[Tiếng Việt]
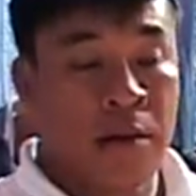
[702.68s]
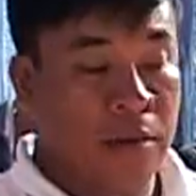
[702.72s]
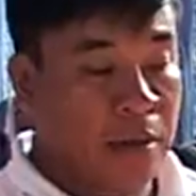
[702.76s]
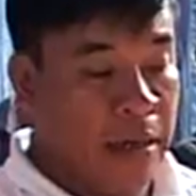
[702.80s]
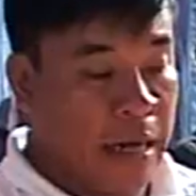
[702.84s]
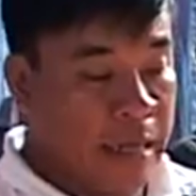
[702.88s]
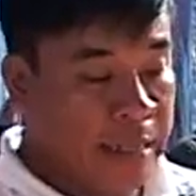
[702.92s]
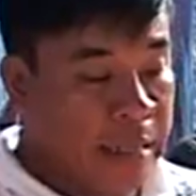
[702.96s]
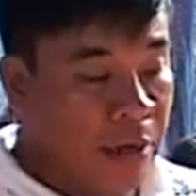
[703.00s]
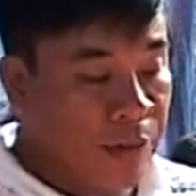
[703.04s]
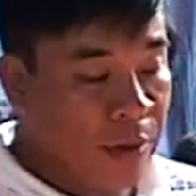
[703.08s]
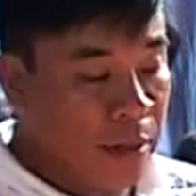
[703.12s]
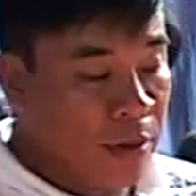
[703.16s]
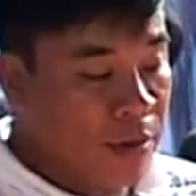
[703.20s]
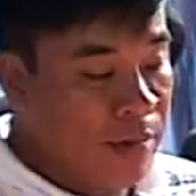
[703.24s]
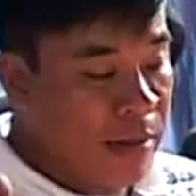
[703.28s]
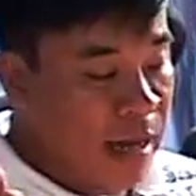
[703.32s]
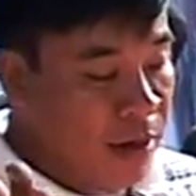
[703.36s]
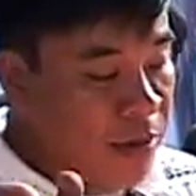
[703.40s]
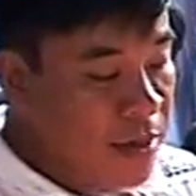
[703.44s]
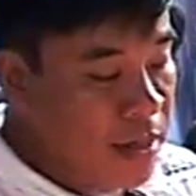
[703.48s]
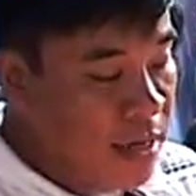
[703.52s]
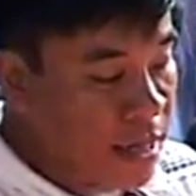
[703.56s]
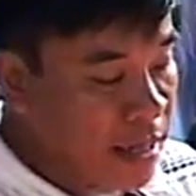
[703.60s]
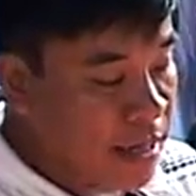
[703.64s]
để sau này chúng
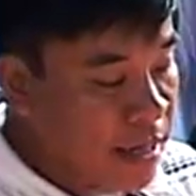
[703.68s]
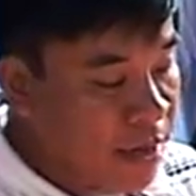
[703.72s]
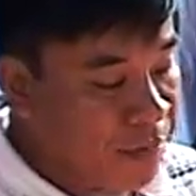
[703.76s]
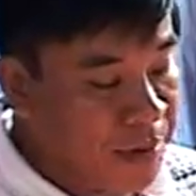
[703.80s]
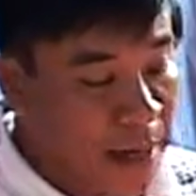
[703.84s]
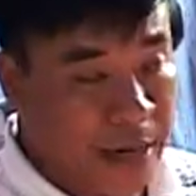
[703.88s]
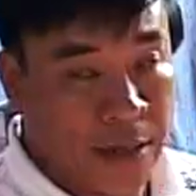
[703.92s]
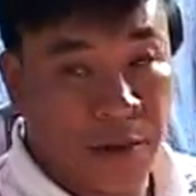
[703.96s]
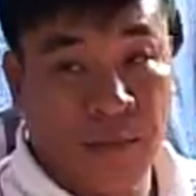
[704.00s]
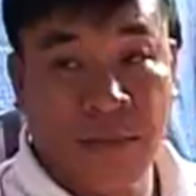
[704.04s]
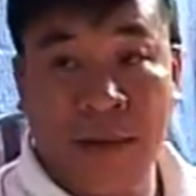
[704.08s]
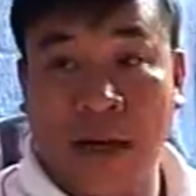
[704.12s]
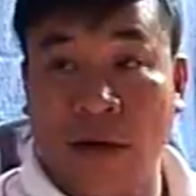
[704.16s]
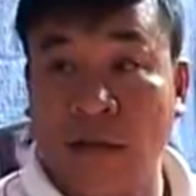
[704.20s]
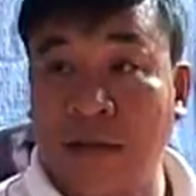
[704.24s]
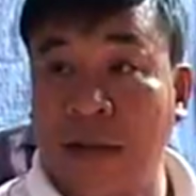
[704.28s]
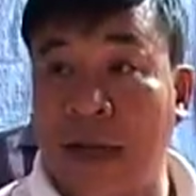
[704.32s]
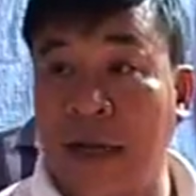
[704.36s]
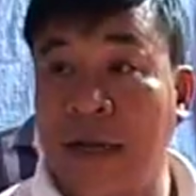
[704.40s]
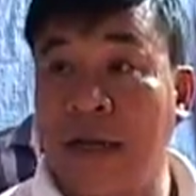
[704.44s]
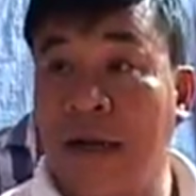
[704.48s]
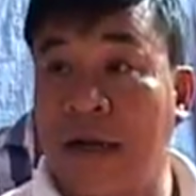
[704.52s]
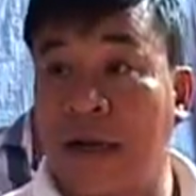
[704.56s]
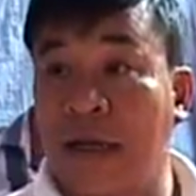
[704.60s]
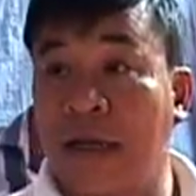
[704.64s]
ta có nhìn điều này chúng ta cũng
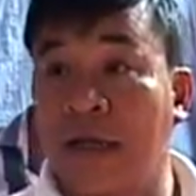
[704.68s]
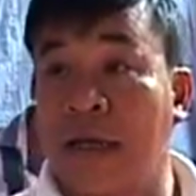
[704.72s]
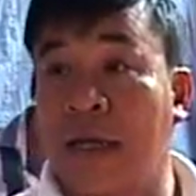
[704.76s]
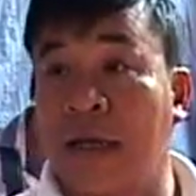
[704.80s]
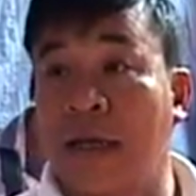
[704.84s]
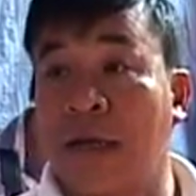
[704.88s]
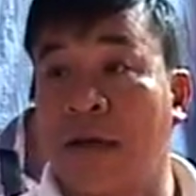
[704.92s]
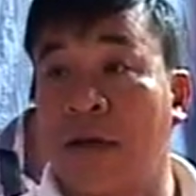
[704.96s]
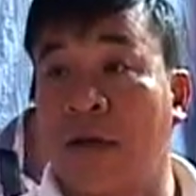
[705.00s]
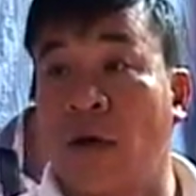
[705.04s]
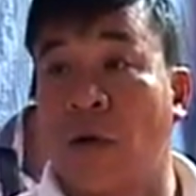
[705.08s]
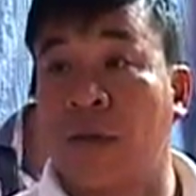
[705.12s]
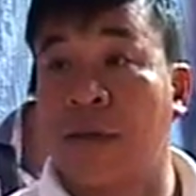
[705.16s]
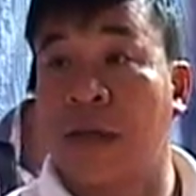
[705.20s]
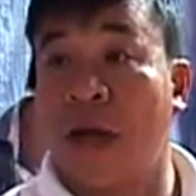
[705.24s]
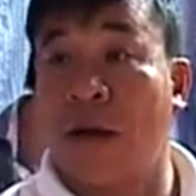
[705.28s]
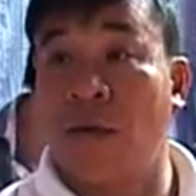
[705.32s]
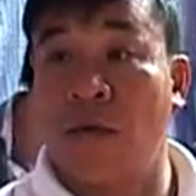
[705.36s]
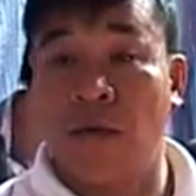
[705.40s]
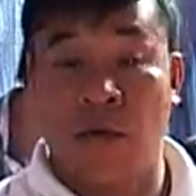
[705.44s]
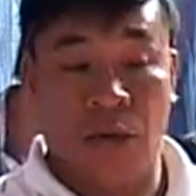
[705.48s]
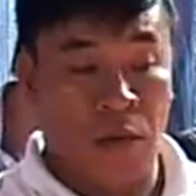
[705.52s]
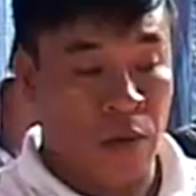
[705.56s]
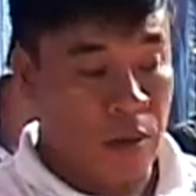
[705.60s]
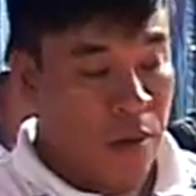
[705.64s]
thấy được cái chiều độ
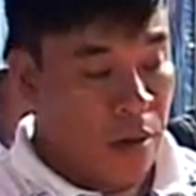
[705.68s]
sâu